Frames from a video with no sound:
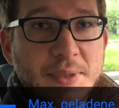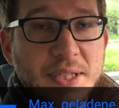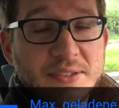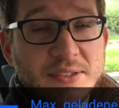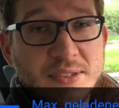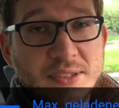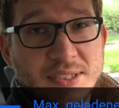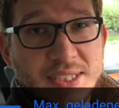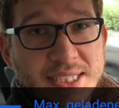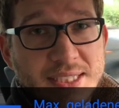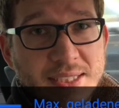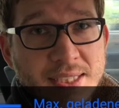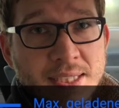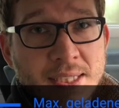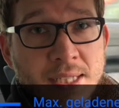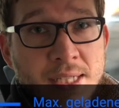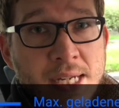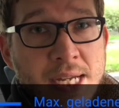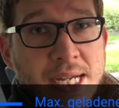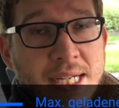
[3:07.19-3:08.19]
Also ihr seht
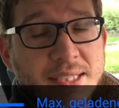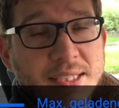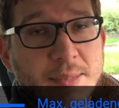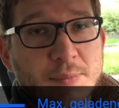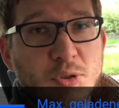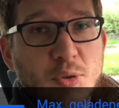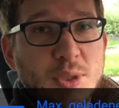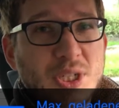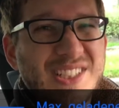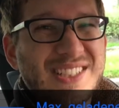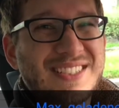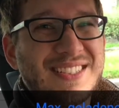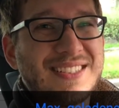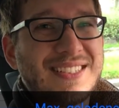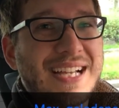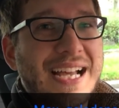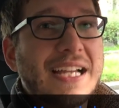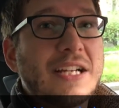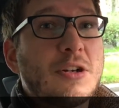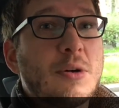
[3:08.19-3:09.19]
hier, es gibt zum Beispiel diese
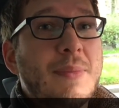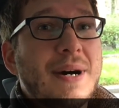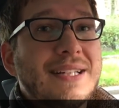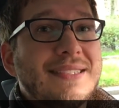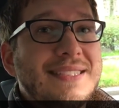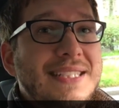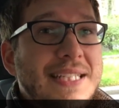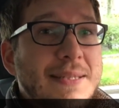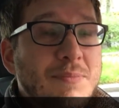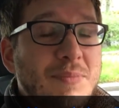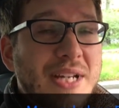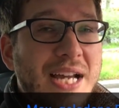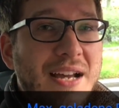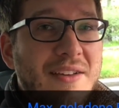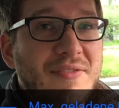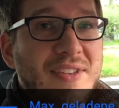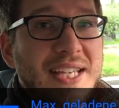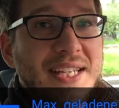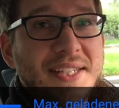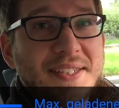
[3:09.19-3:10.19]
3,7
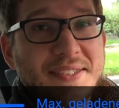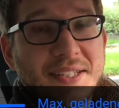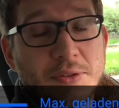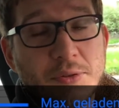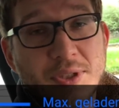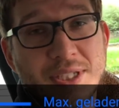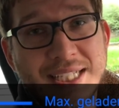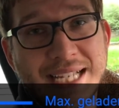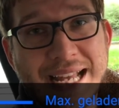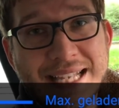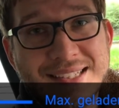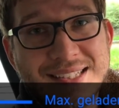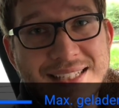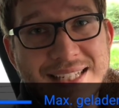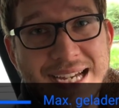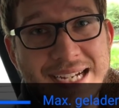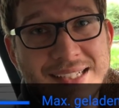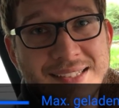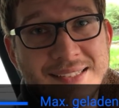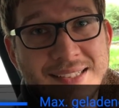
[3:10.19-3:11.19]
kW, das ist natürlich ganz
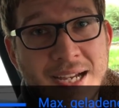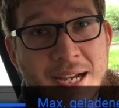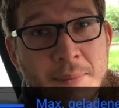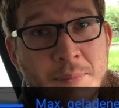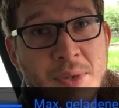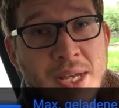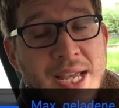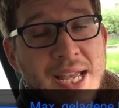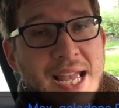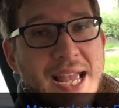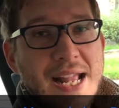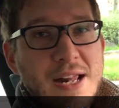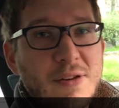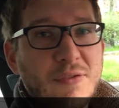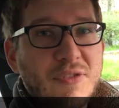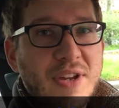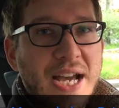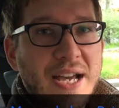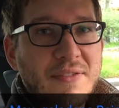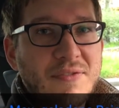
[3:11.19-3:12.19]
langsam.
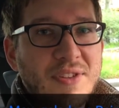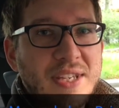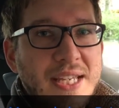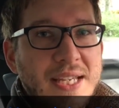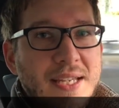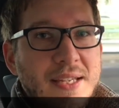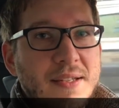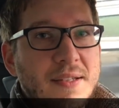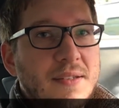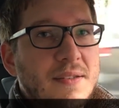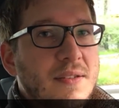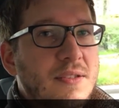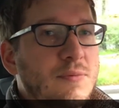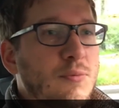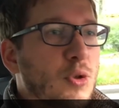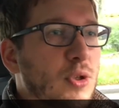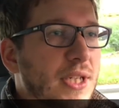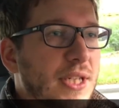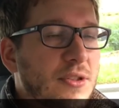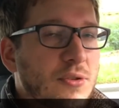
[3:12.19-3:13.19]
11 kW ist
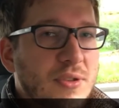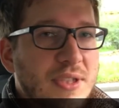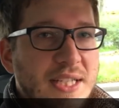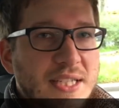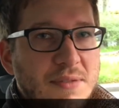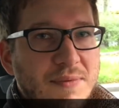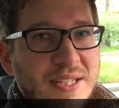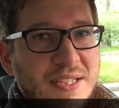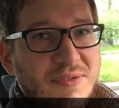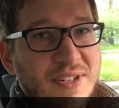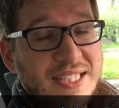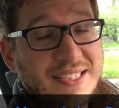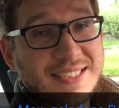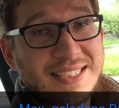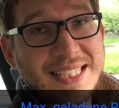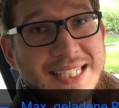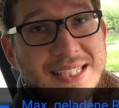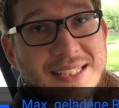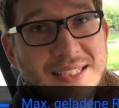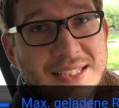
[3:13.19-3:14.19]
wirklich so das, was fast
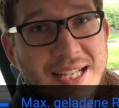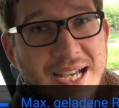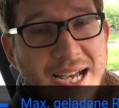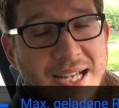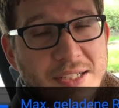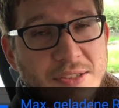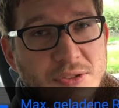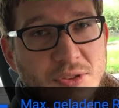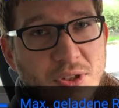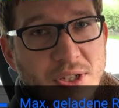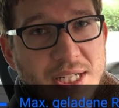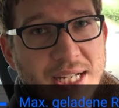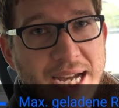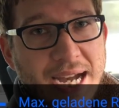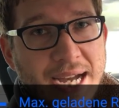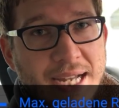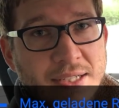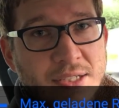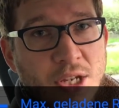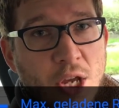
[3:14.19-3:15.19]
jede Ladesäule
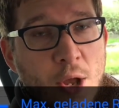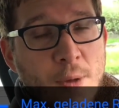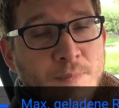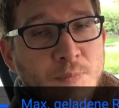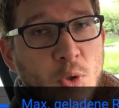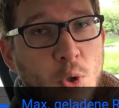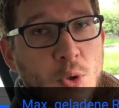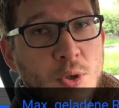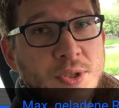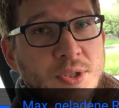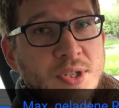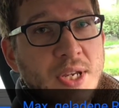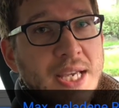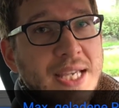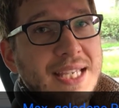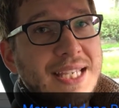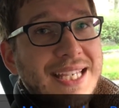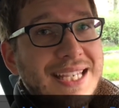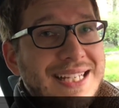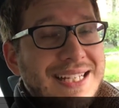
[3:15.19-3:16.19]
hat. Und
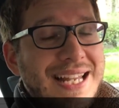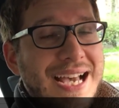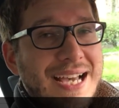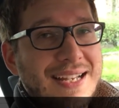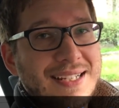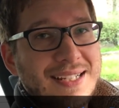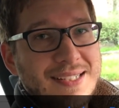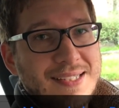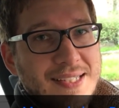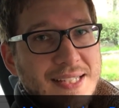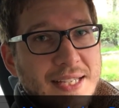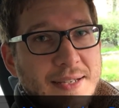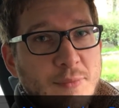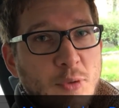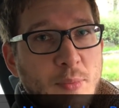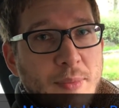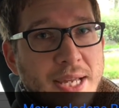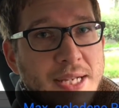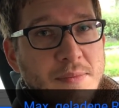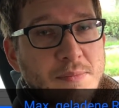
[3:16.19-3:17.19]
ich lade jetzt hier im
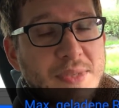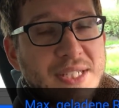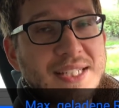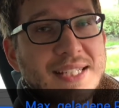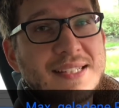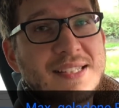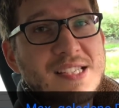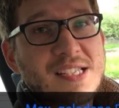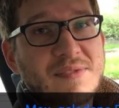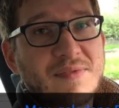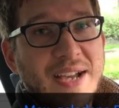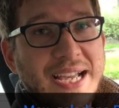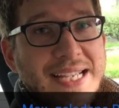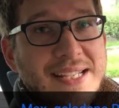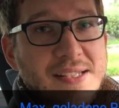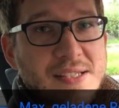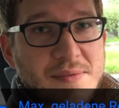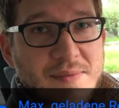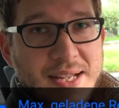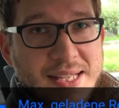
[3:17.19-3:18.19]
Moment mit den
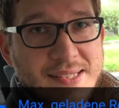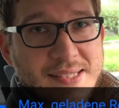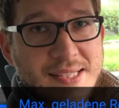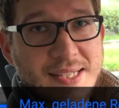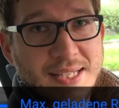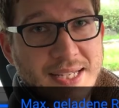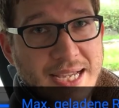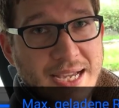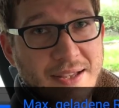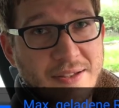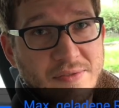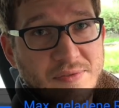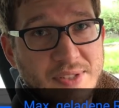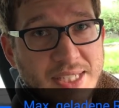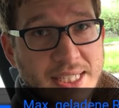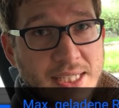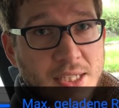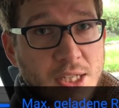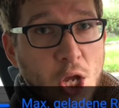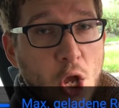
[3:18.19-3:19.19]
22
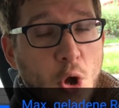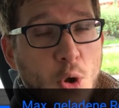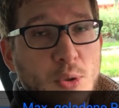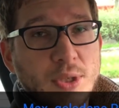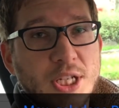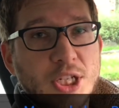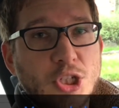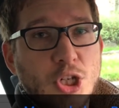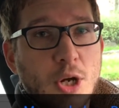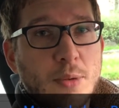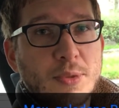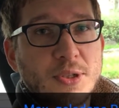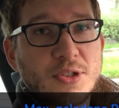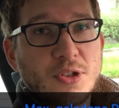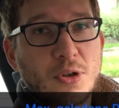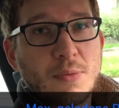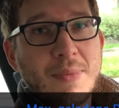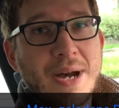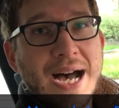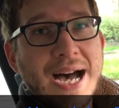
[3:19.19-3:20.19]
kW. Und da schauen wir uns
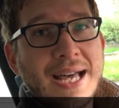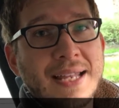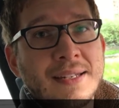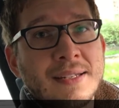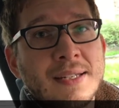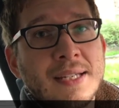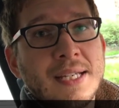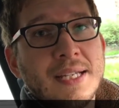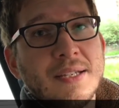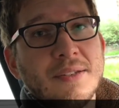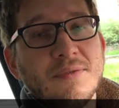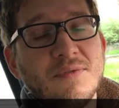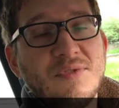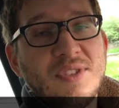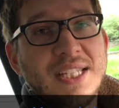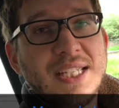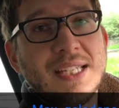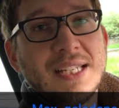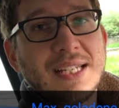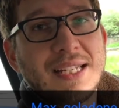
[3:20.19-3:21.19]
nochmal an,
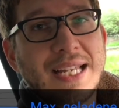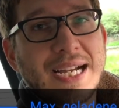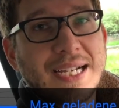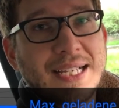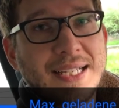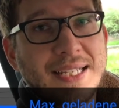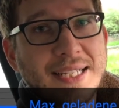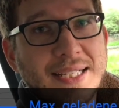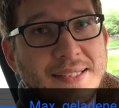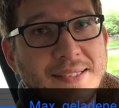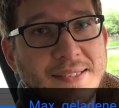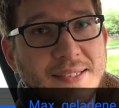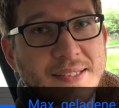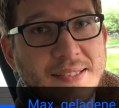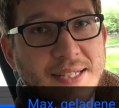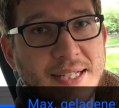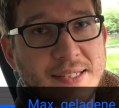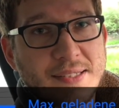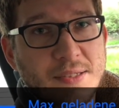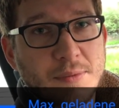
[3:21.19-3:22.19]
wie lange jetzt
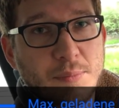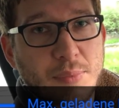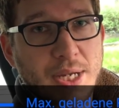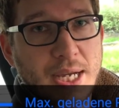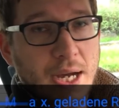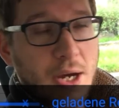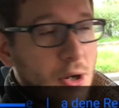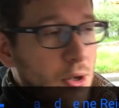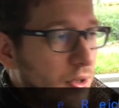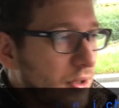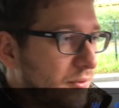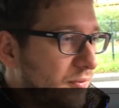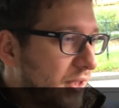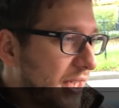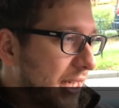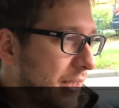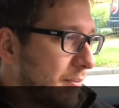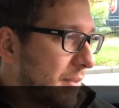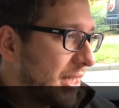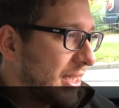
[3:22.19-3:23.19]
das Ganze braucht. Wir
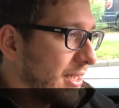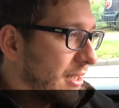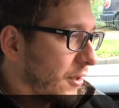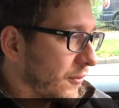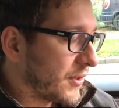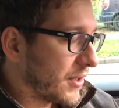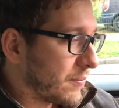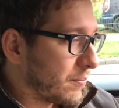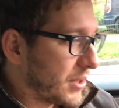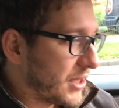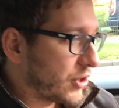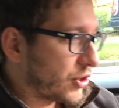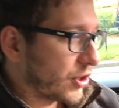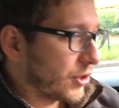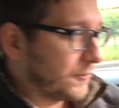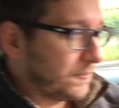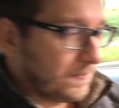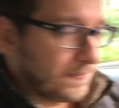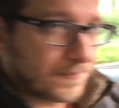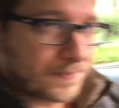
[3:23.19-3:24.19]
gehen mal hier auf den Bild
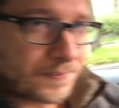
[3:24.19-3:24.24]
Bildschirm.